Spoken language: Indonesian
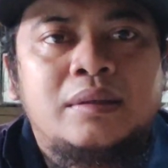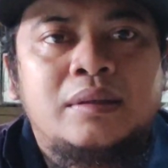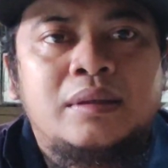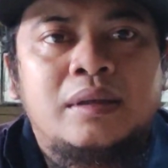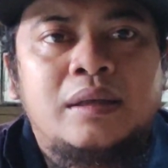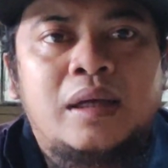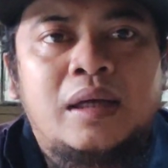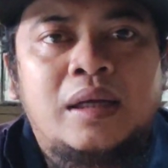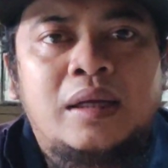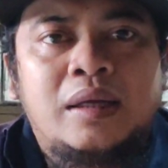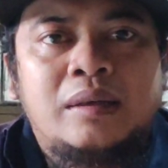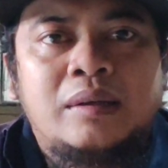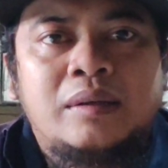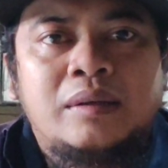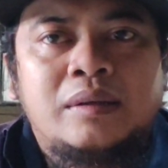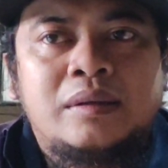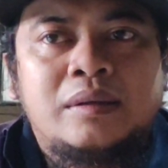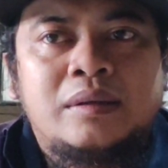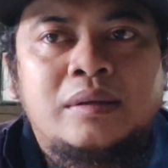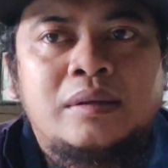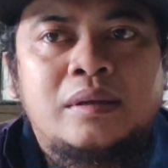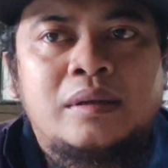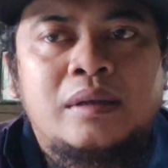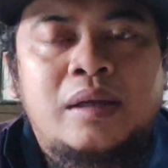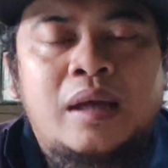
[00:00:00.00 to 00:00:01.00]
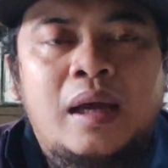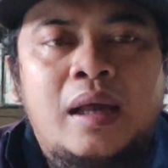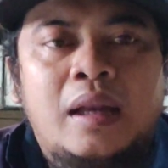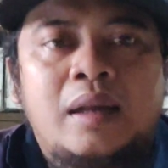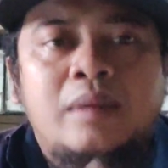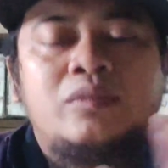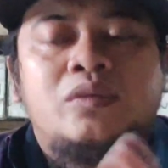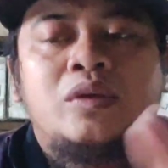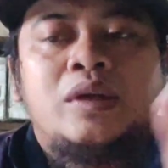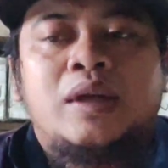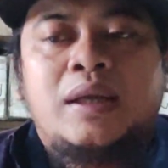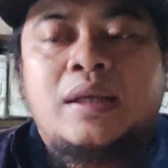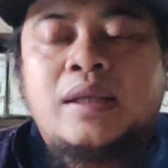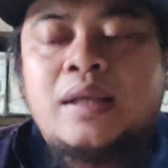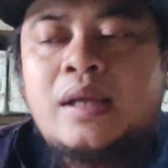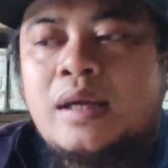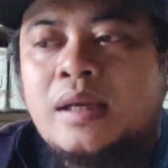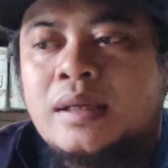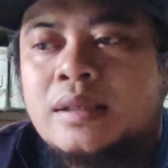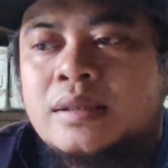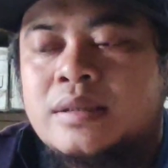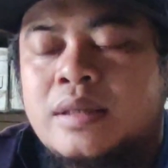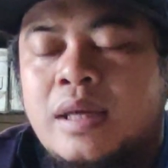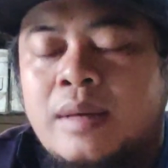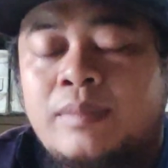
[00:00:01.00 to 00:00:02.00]
dan
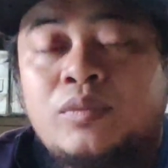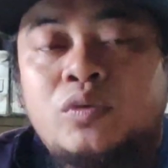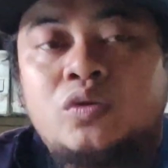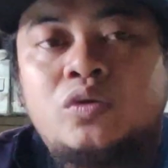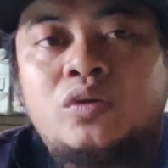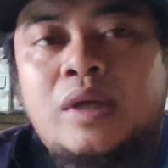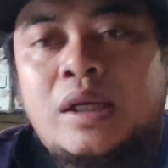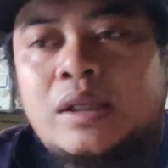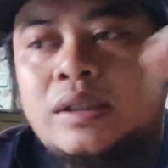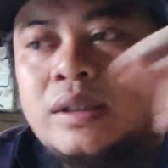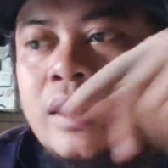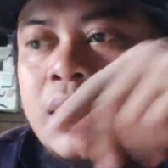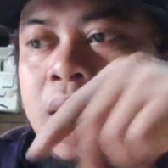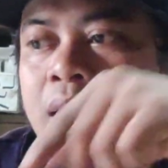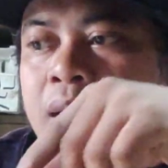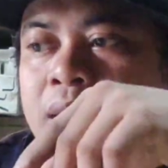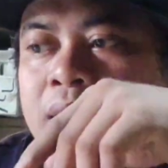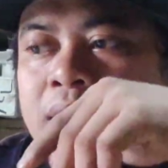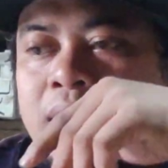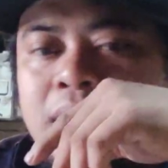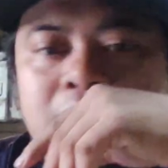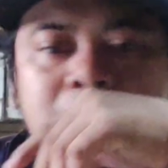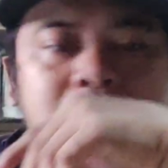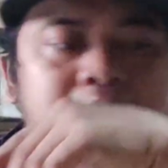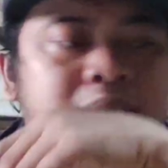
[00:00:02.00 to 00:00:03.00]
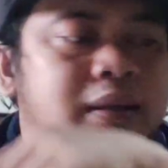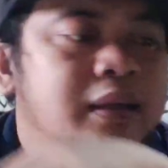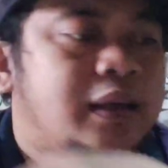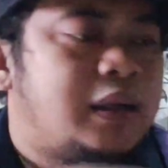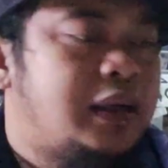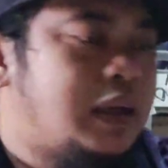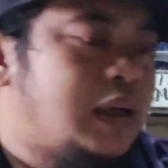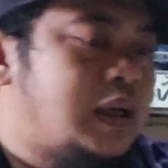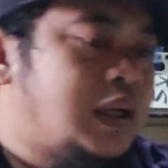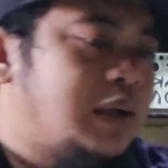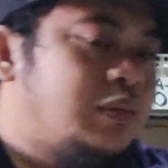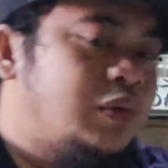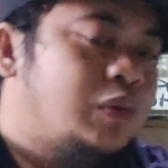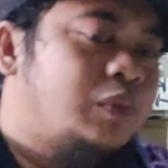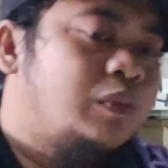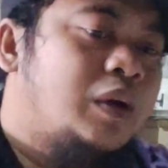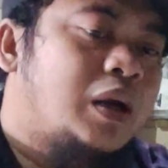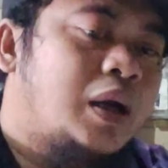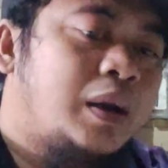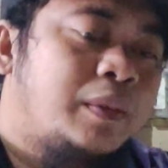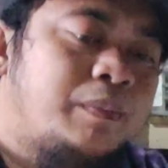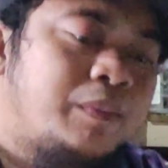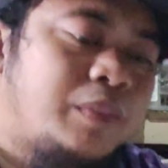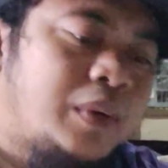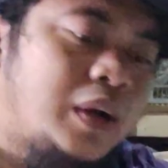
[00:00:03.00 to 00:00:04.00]
alhamdulillahnya Sabtu datang lagi dan ada
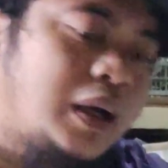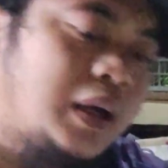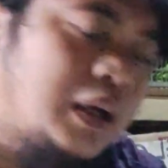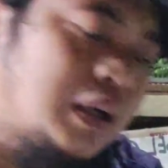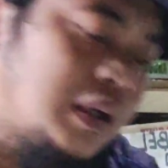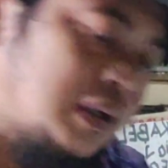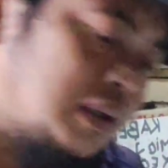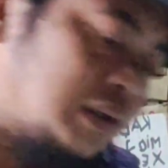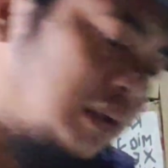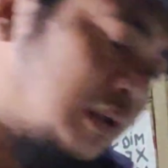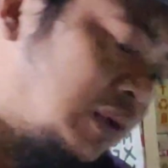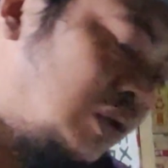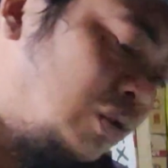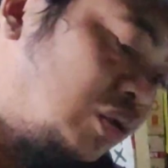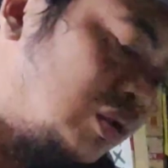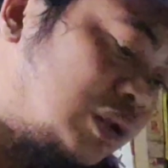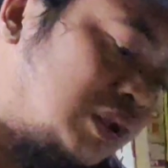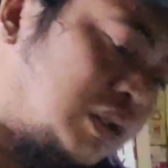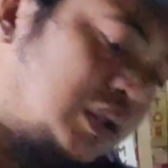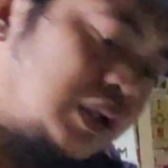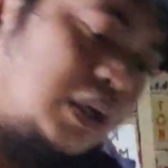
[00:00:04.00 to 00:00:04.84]
beberapa dus